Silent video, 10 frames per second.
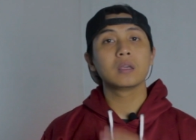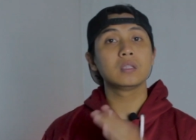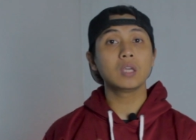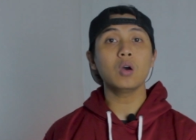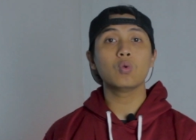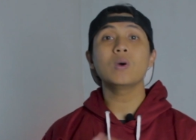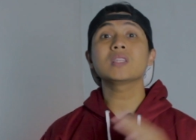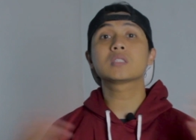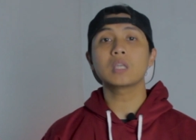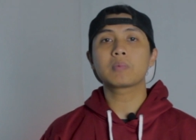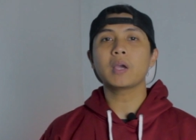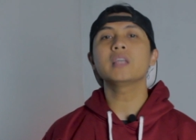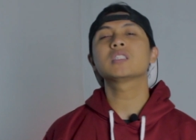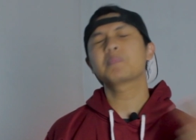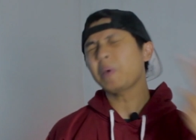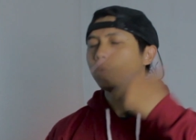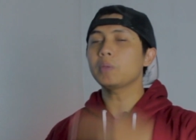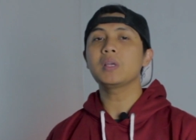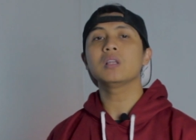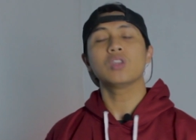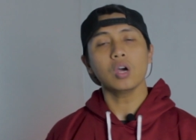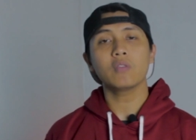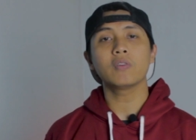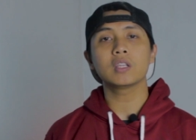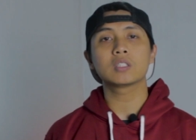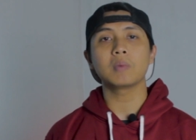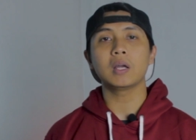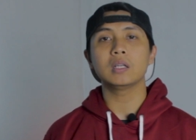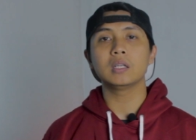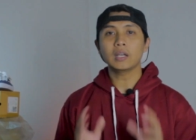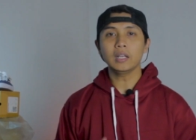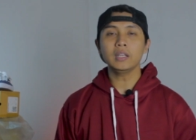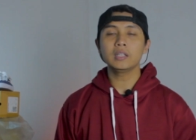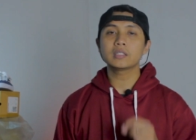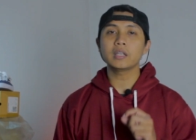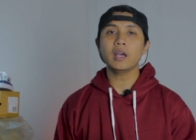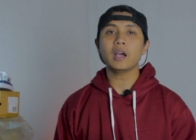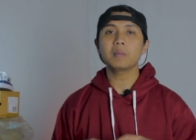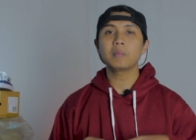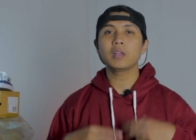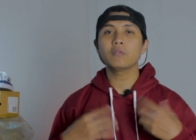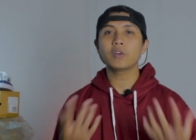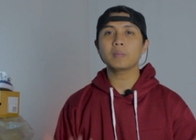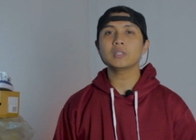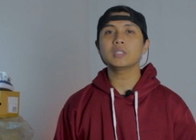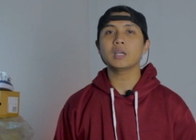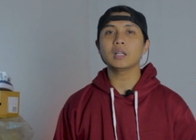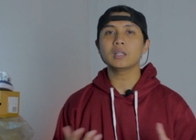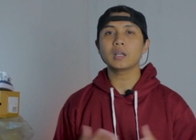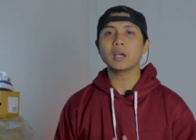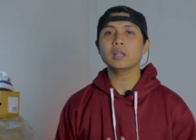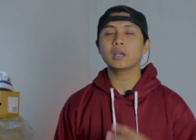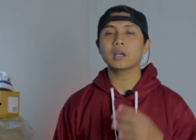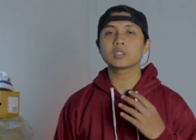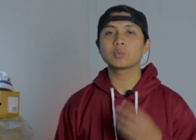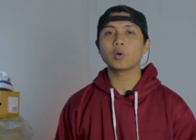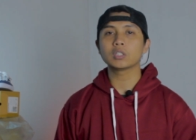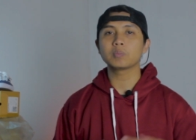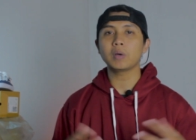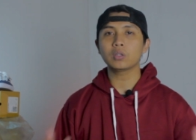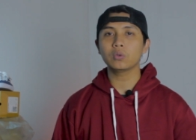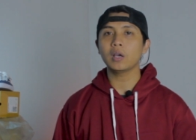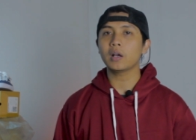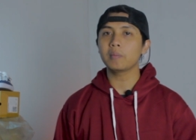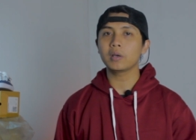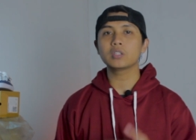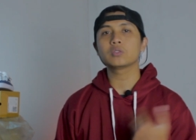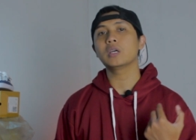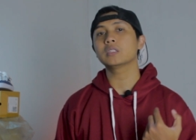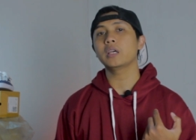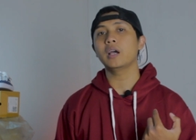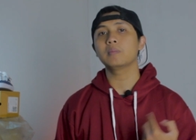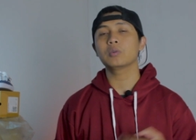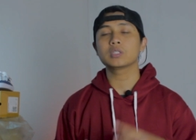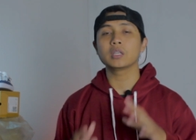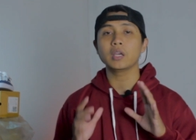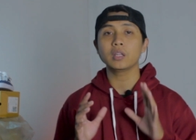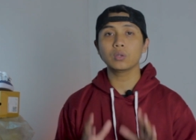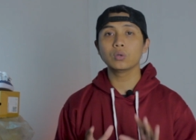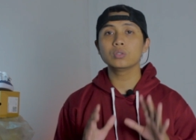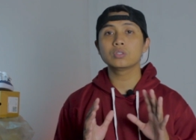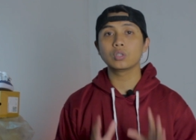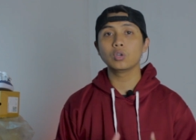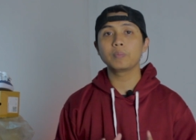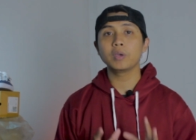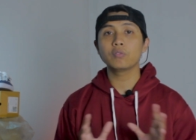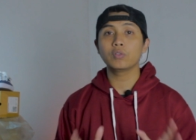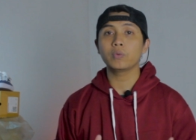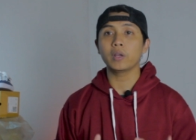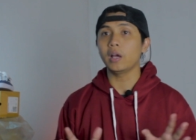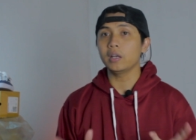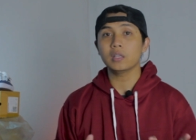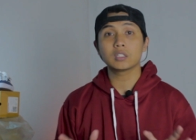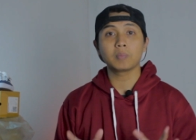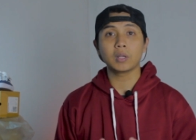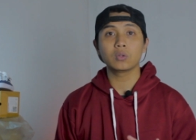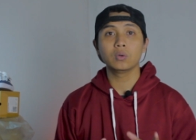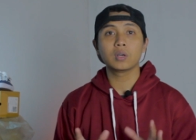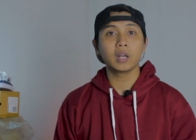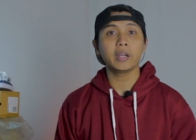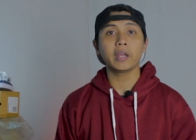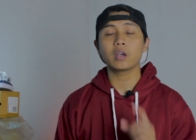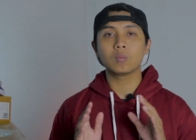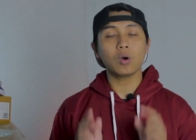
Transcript: Yo, what's up guys? Back with me, Nori Farisman. Kali ini saya akan menginformasikan terkait dengan sebuah sepatu yang kemarin sudah saya unboxing, yaitu Sloopy Footwear alias sepatu geledek.